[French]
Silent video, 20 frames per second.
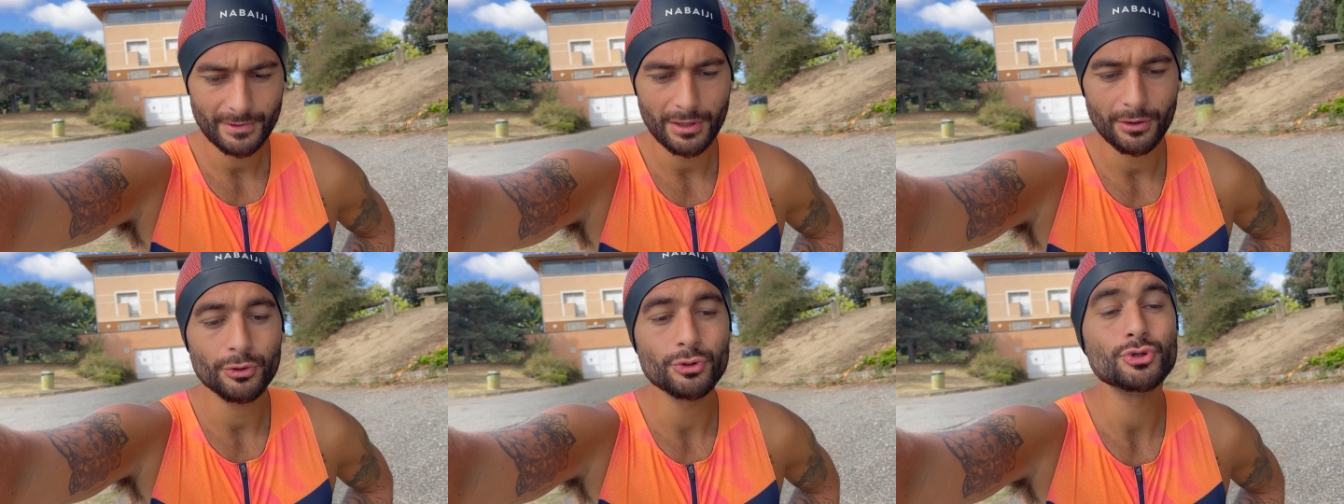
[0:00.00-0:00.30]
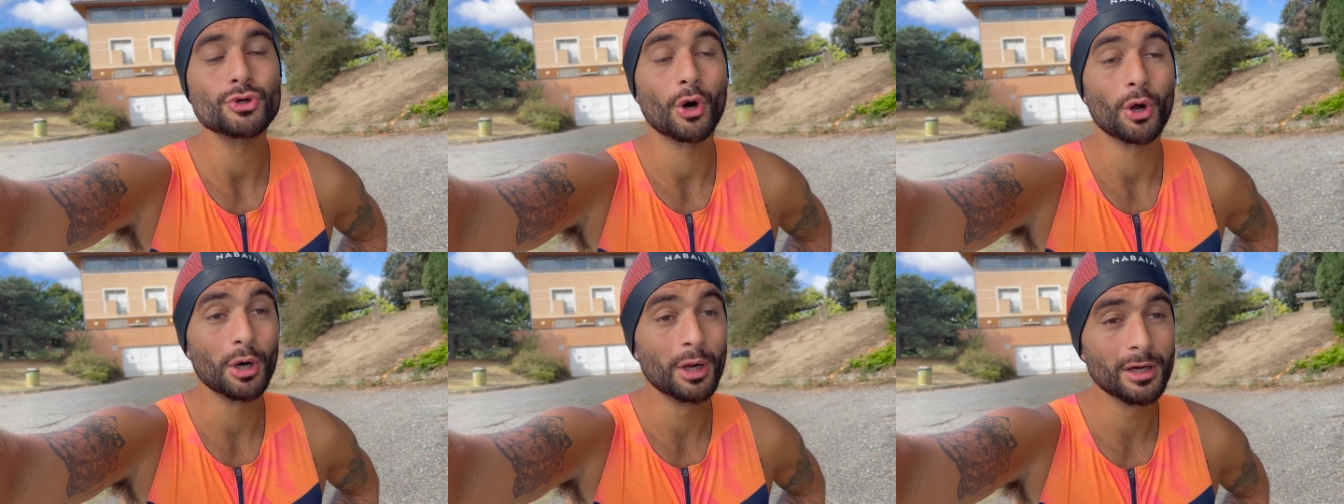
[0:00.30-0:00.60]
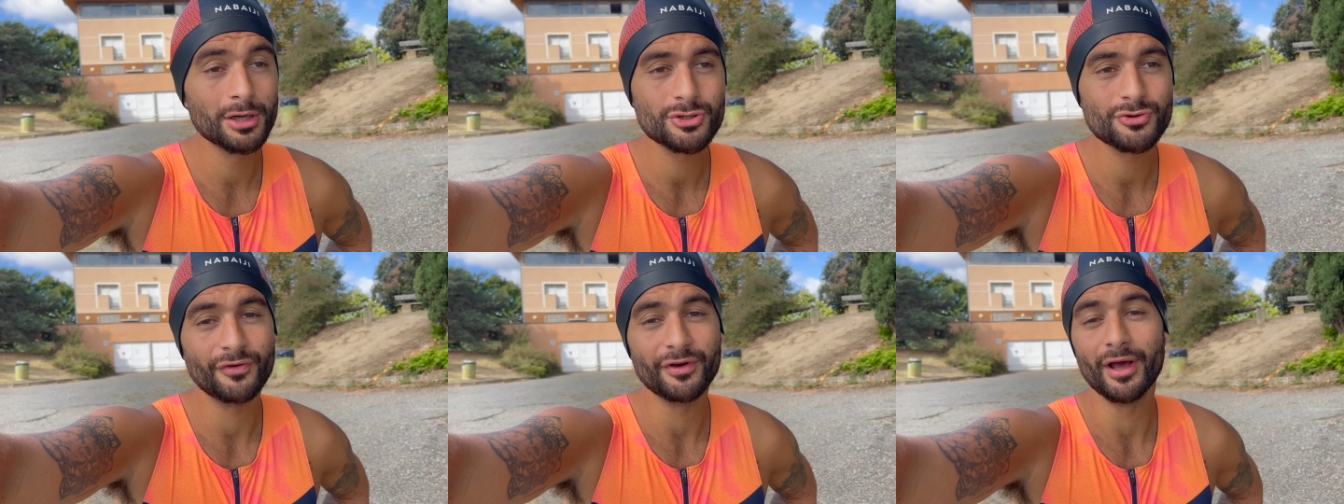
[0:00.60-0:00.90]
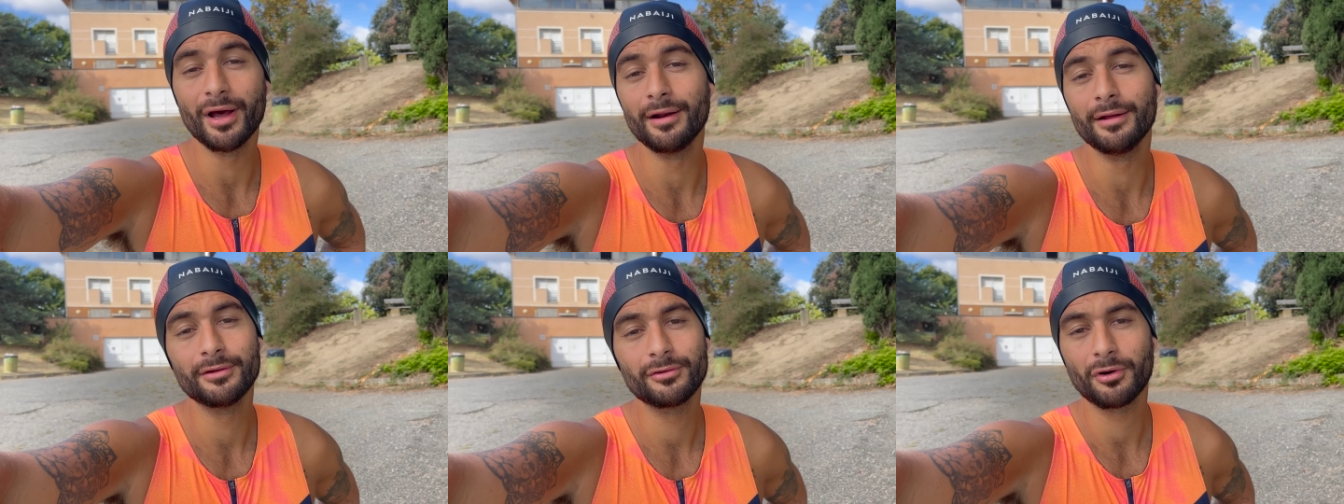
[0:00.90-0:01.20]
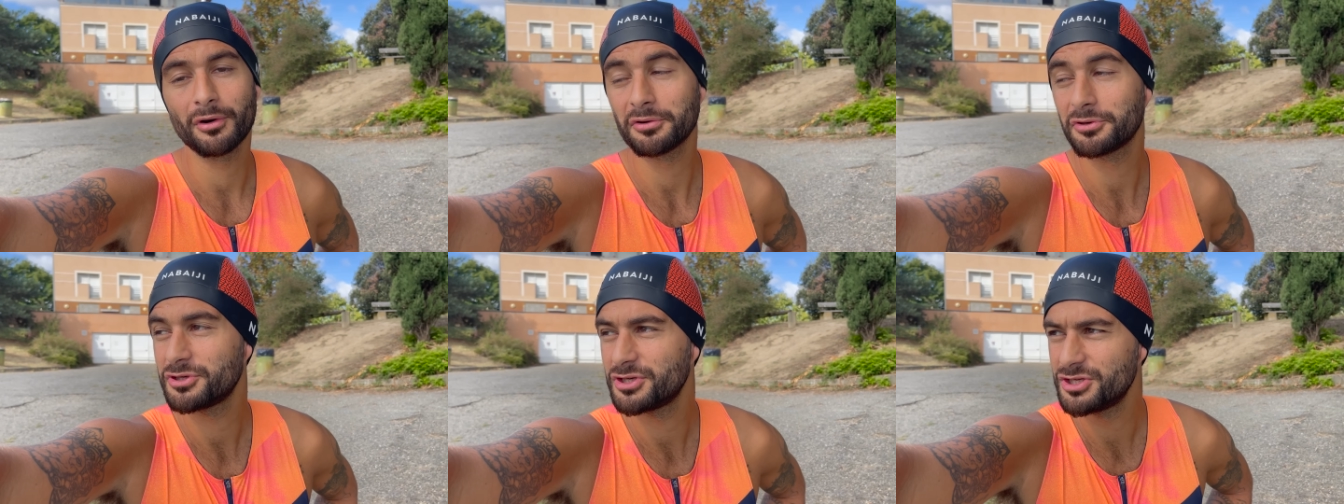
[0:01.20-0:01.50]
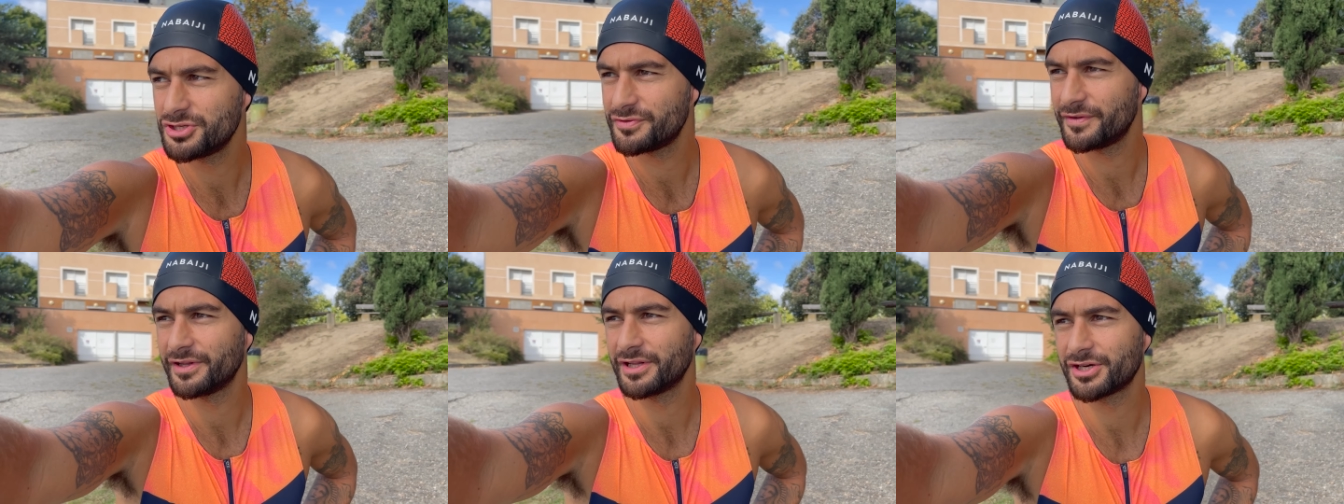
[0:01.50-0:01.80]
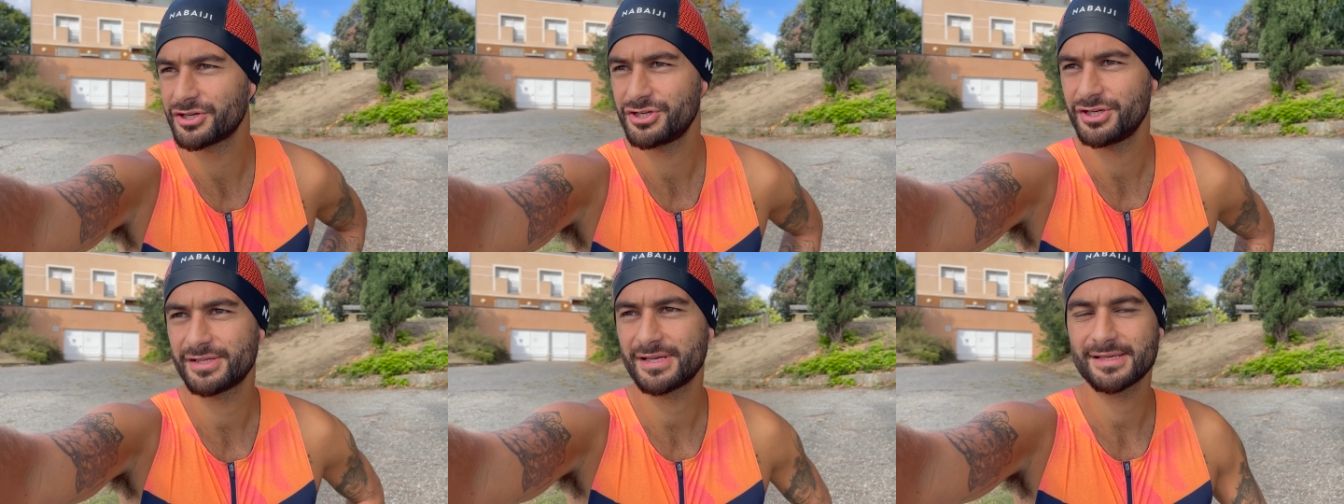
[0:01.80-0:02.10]
Genre là, je vais y aller tranquille, je vais
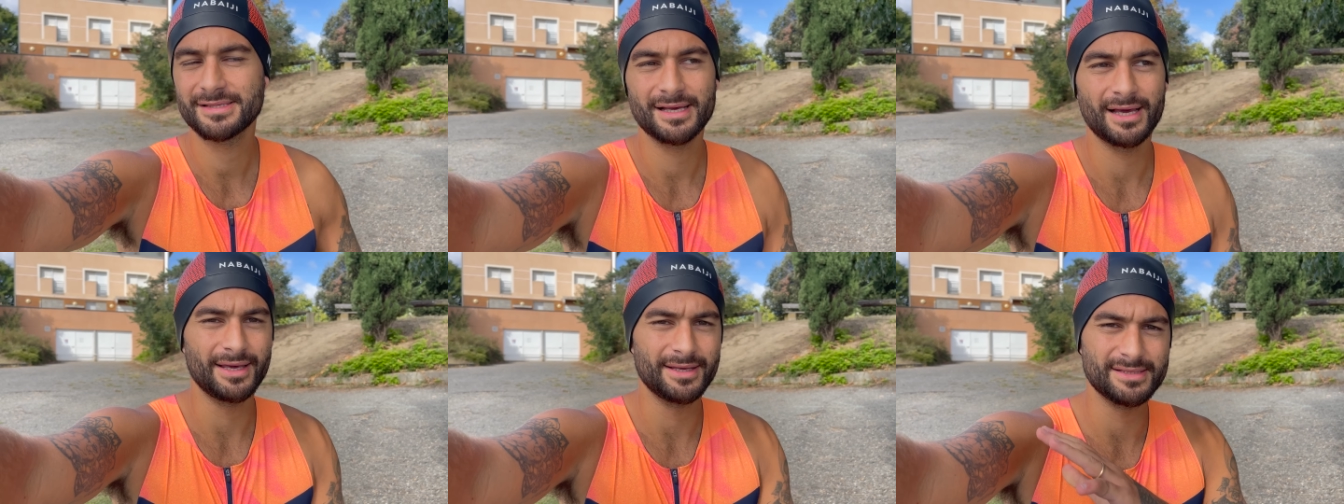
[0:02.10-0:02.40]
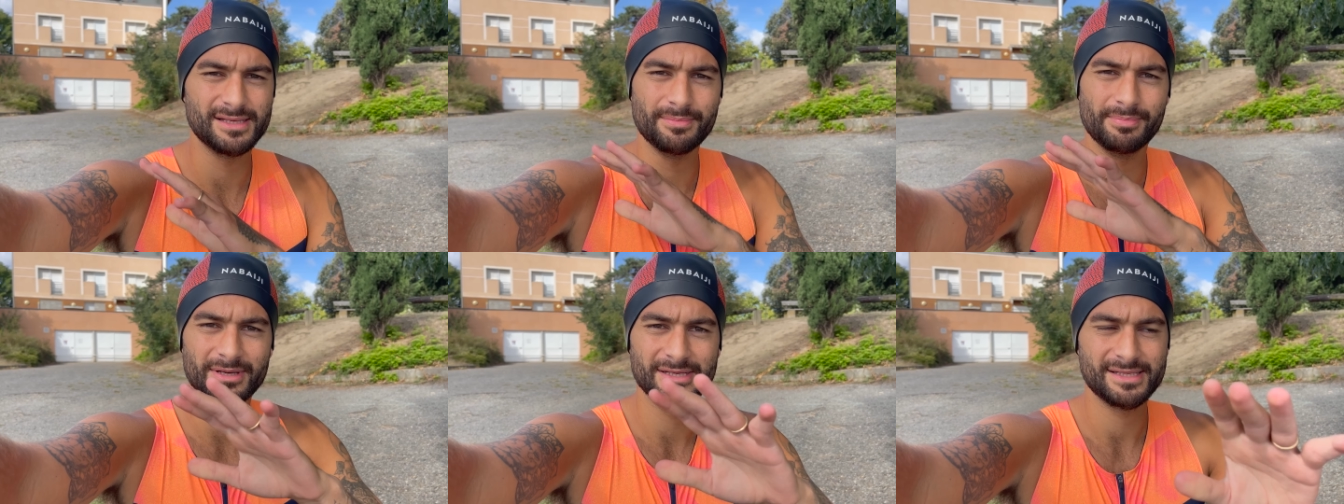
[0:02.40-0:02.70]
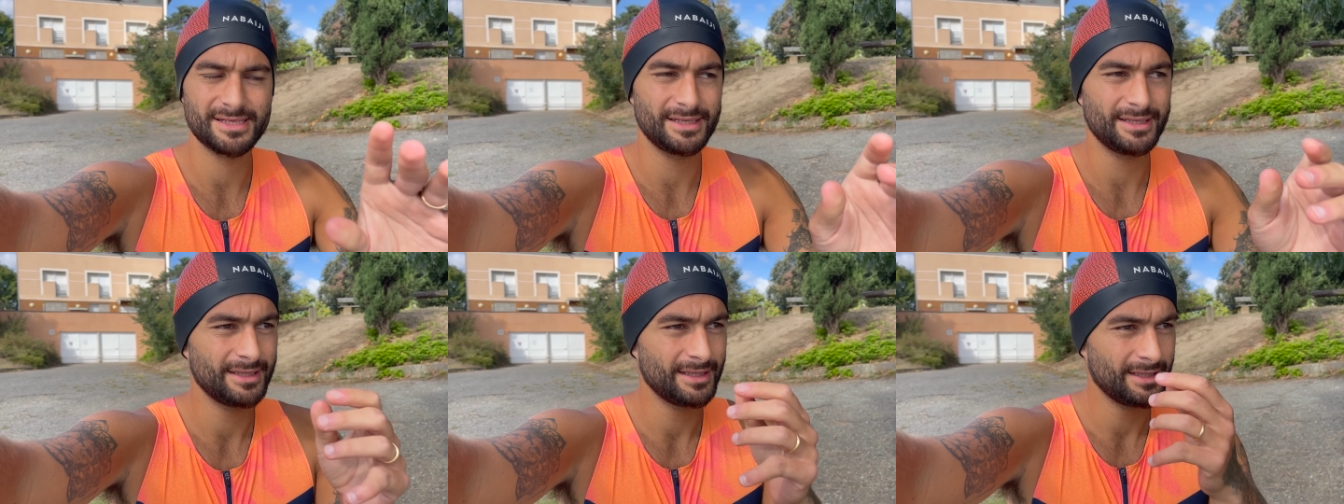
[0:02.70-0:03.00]
nager, ça, ça y est, c'est passé.